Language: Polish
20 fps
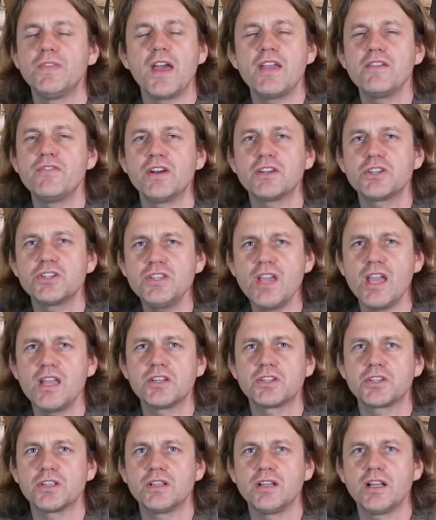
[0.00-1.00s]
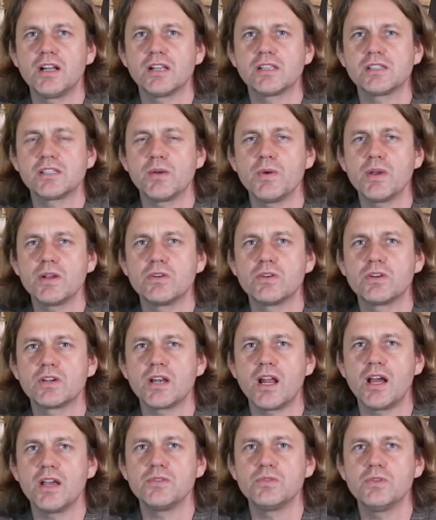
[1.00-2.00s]
najważniejsze dla całego
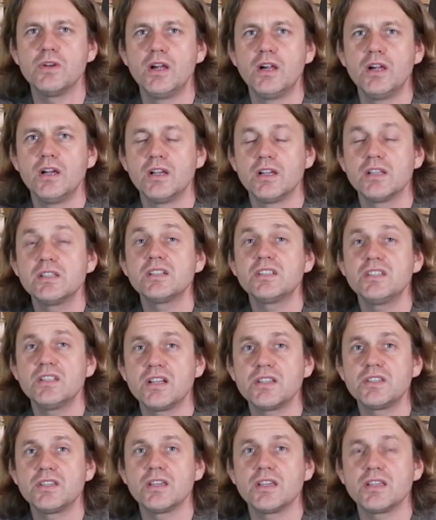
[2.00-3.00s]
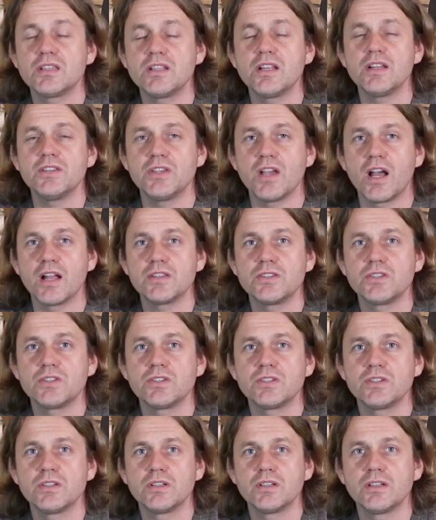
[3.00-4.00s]
kraju, zaczyna się źle dziać.